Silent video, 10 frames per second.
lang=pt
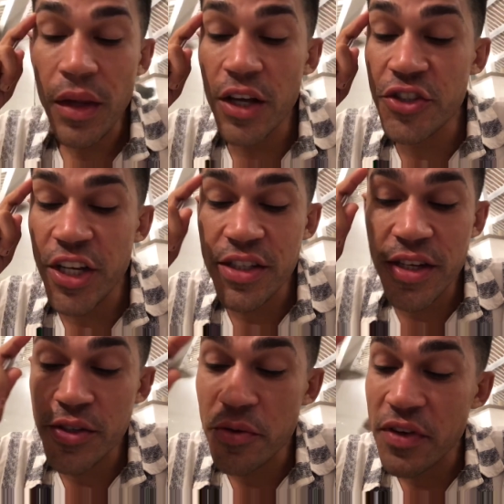Gente,
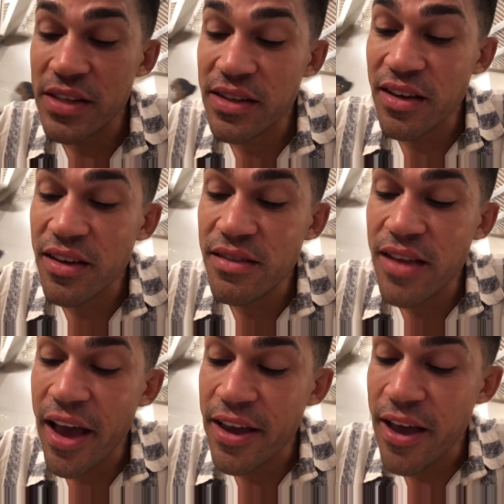vocês não fazem
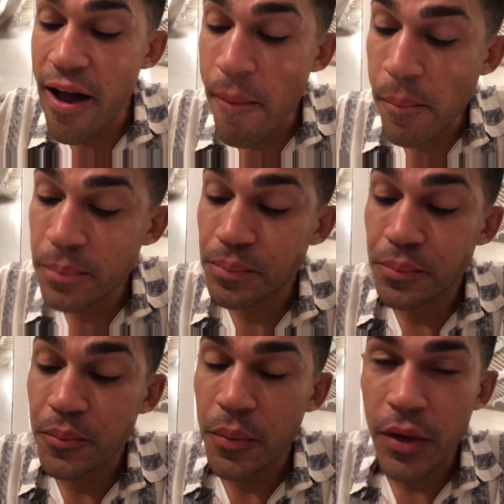ideia
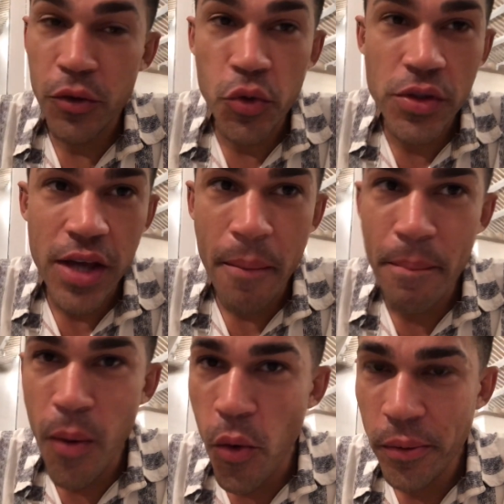do
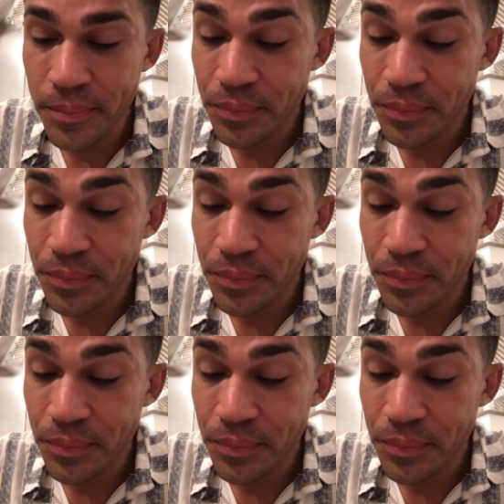sabor